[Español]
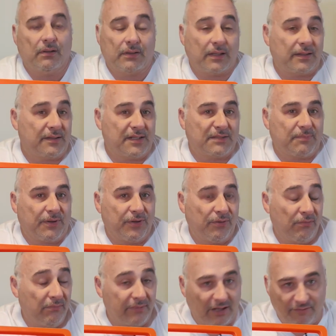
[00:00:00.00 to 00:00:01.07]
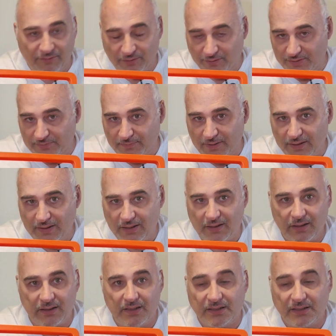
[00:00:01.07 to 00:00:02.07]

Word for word: te en español, un teléfono de España